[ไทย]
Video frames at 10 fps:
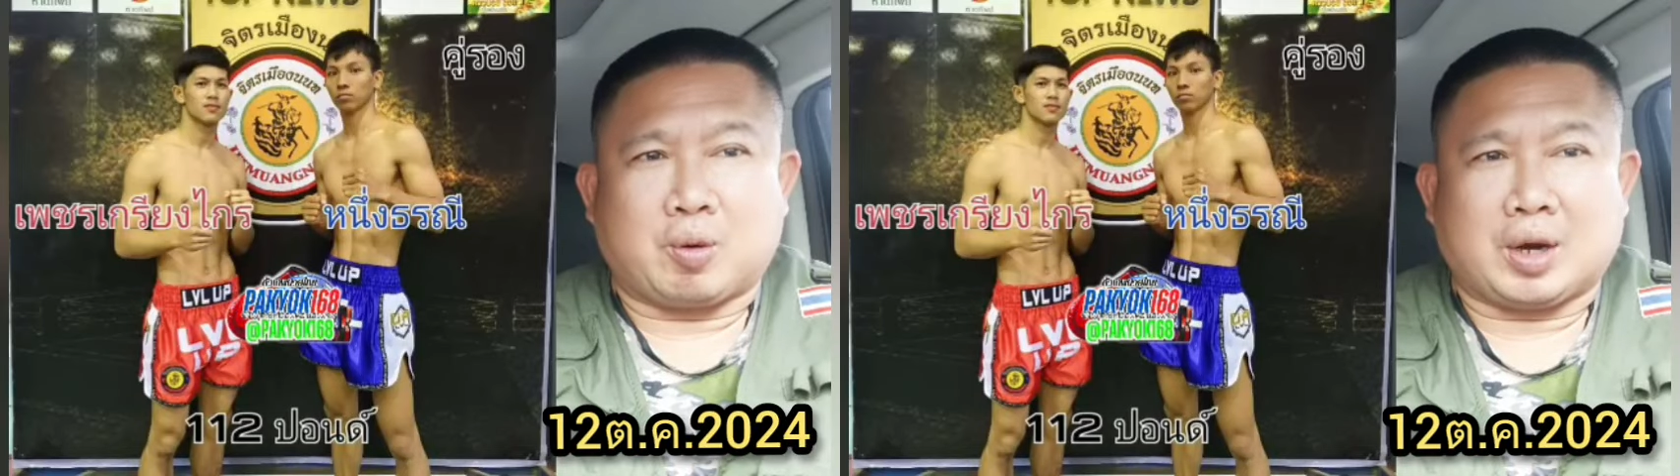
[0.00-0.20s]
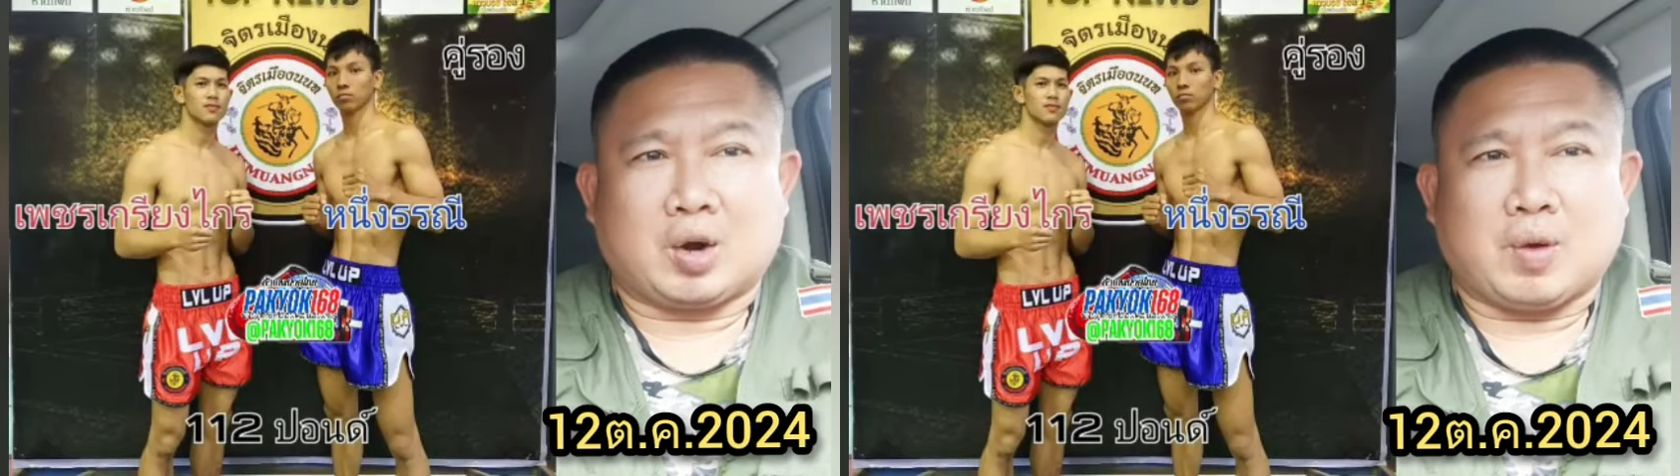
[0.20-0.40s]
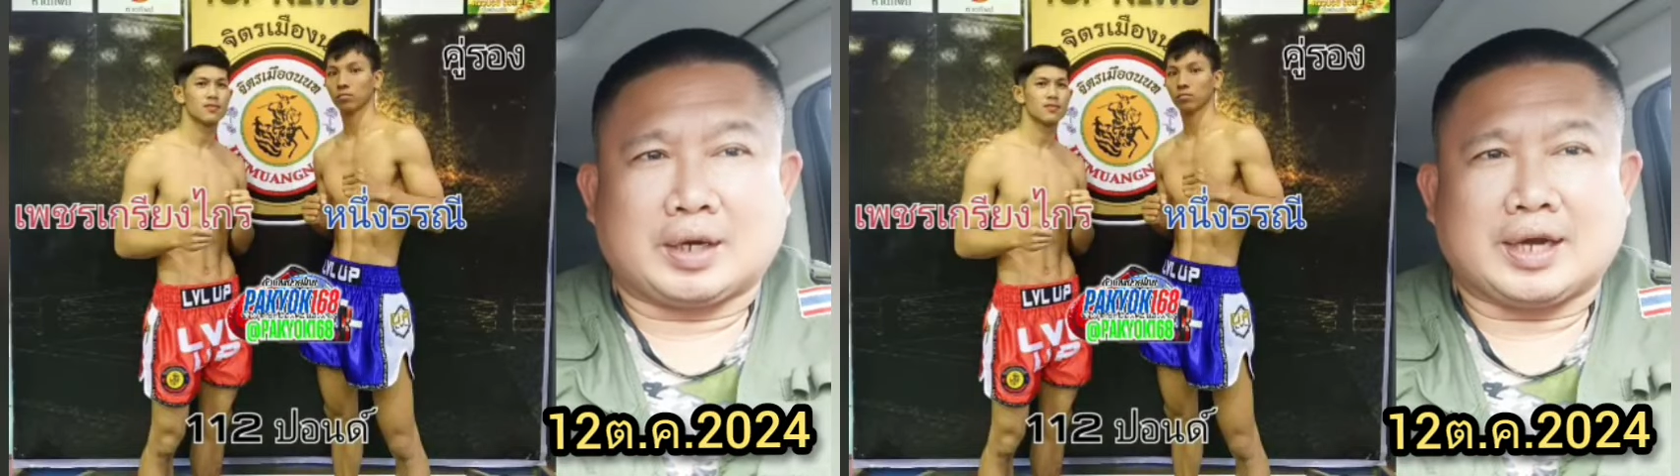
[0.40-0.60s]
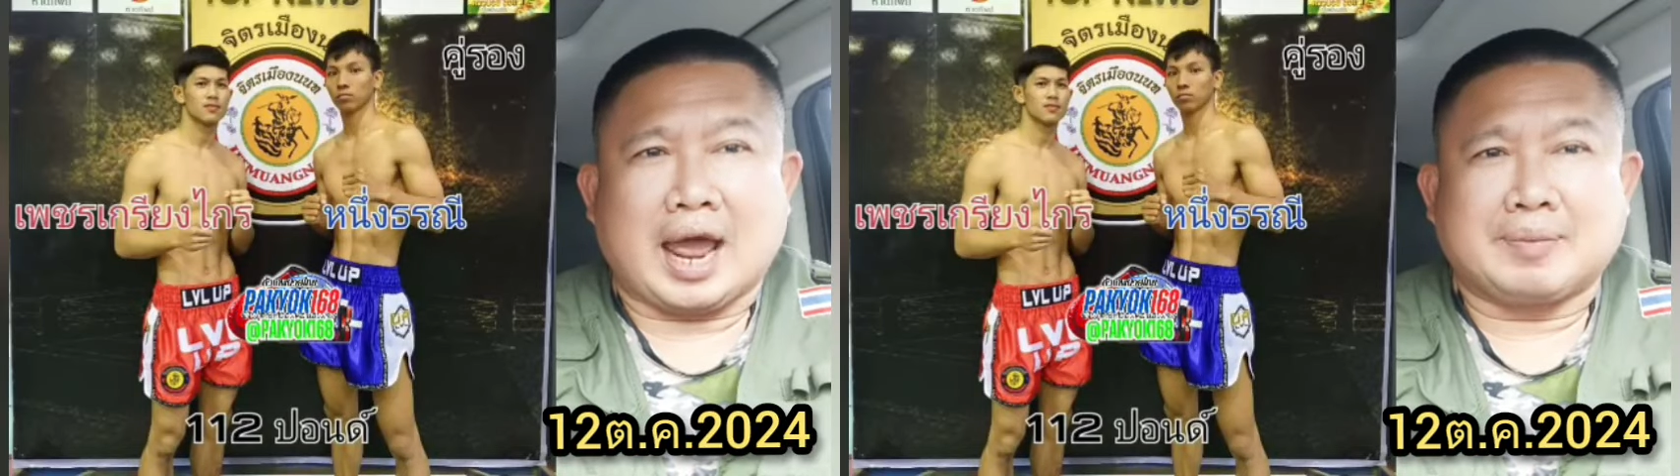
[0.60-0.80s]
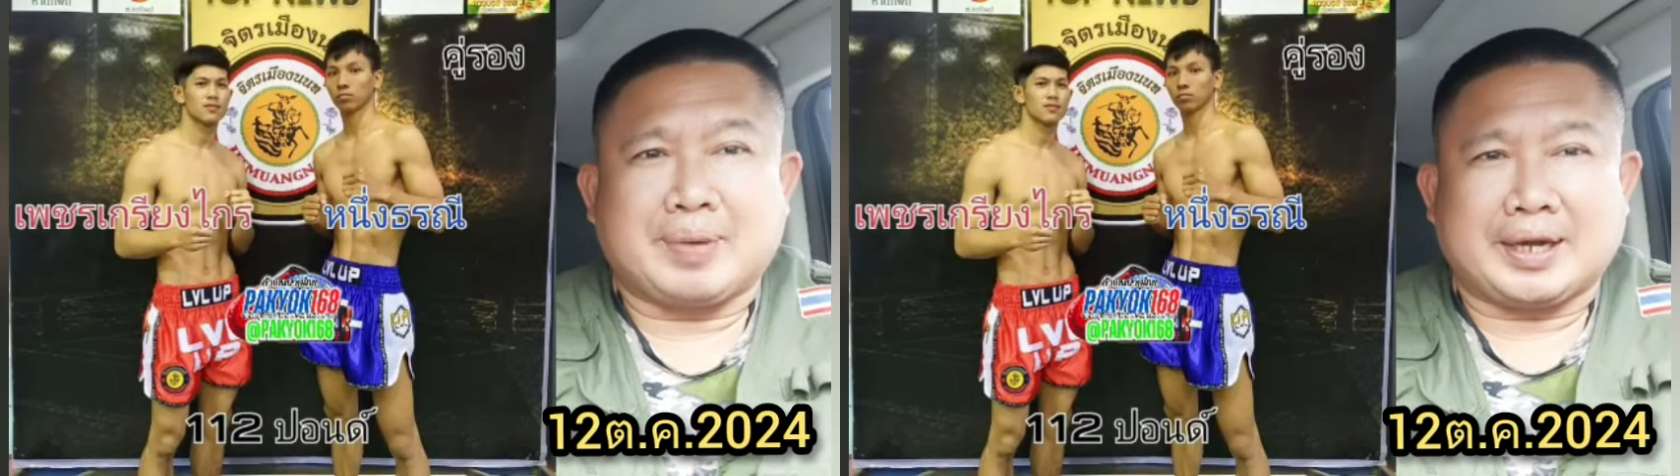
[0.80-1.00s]
พบกันระหว่าง
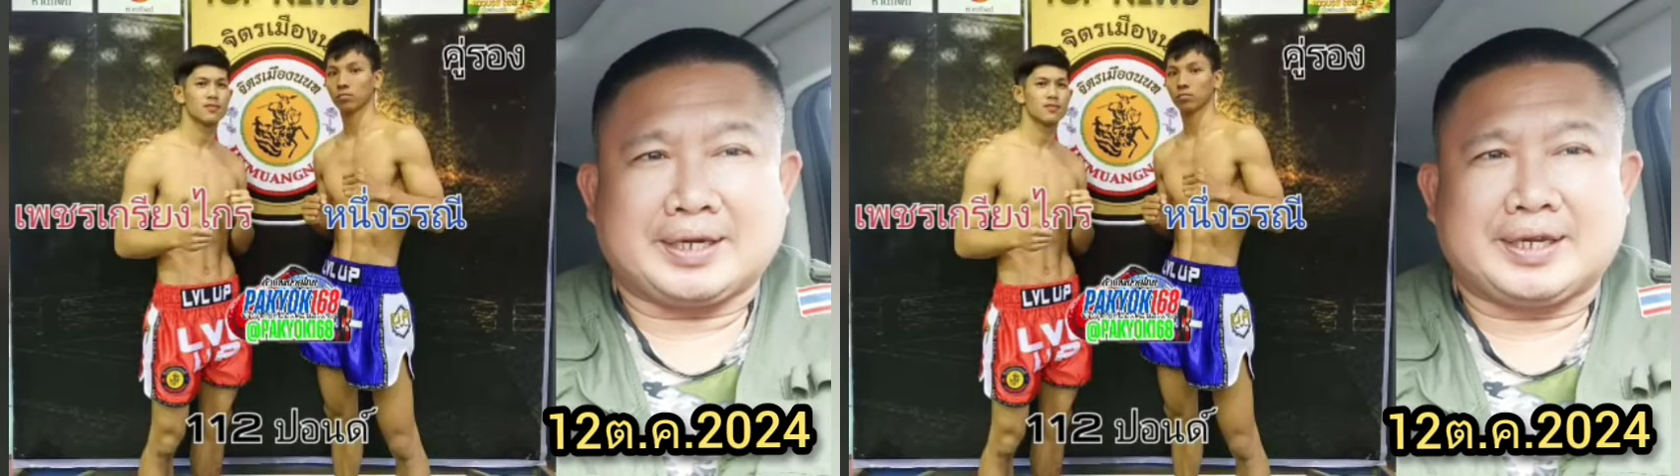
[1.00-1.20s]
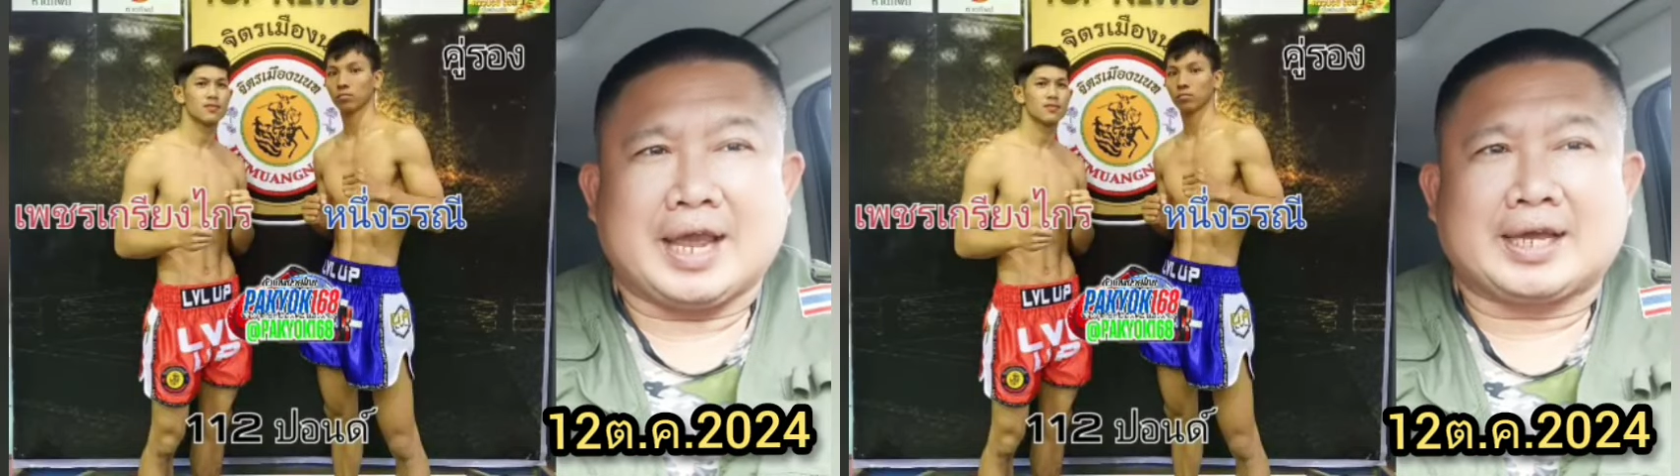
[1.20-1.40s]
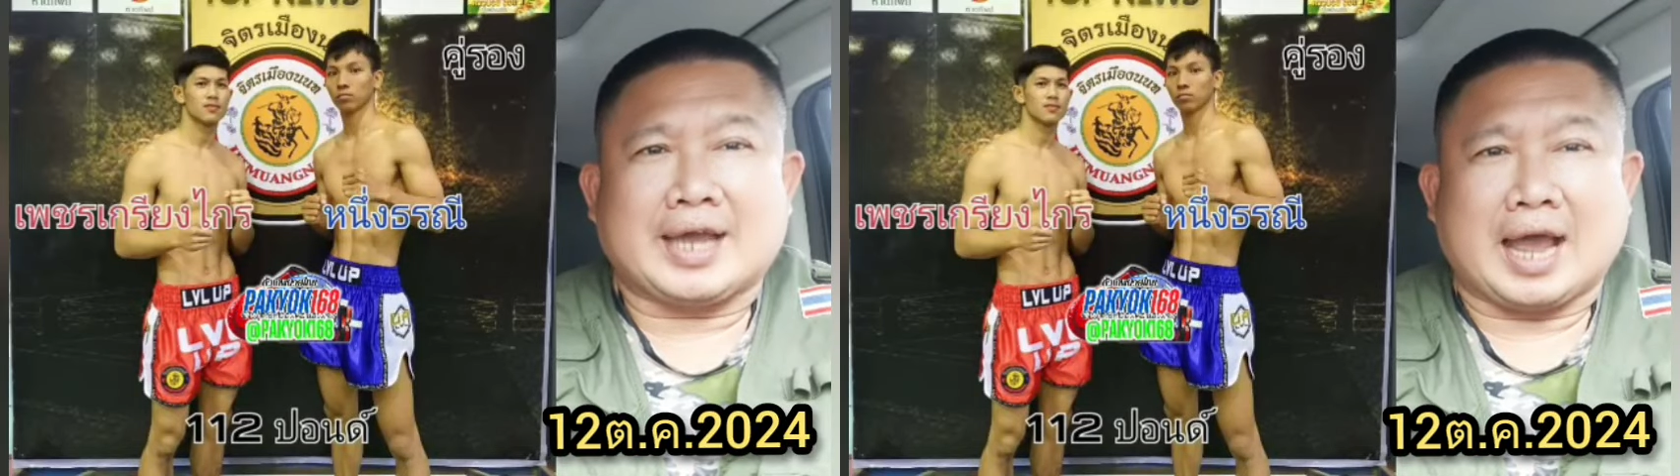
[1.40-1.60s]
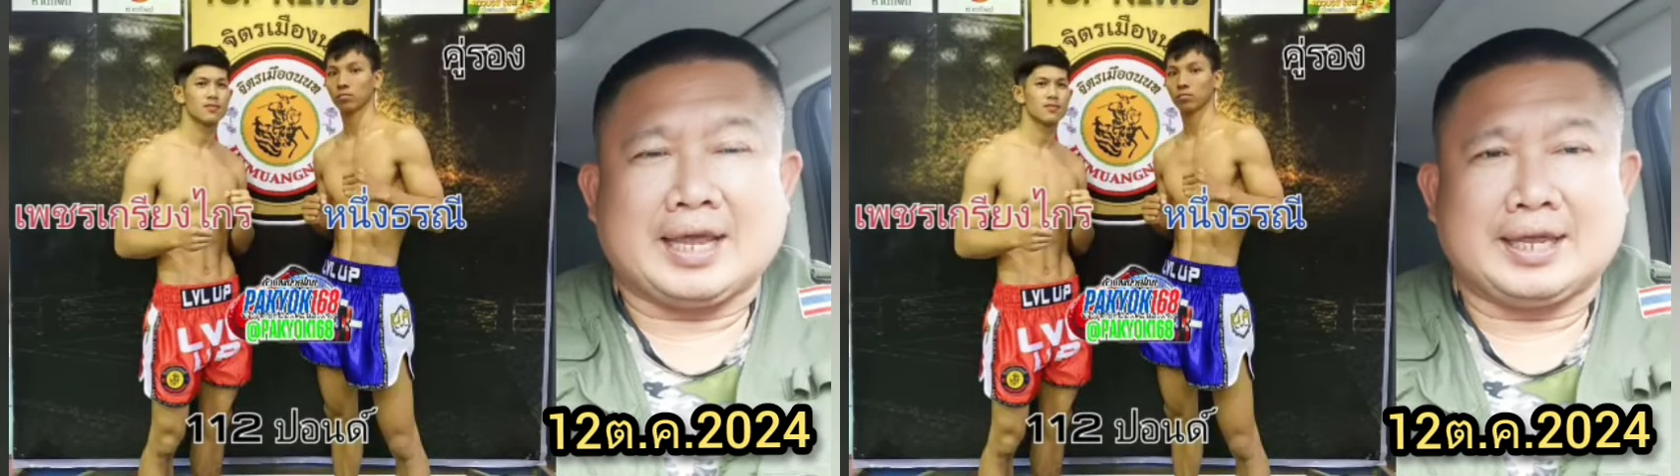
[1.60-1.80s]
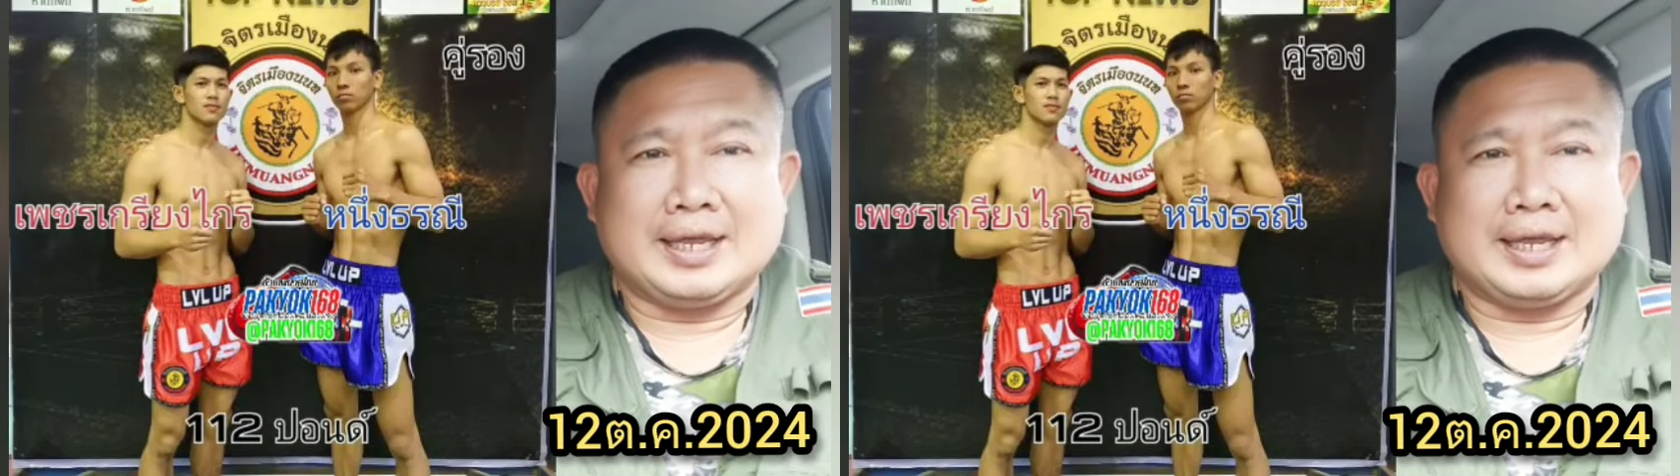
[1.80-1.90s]
น่านเพชรเกียงไก่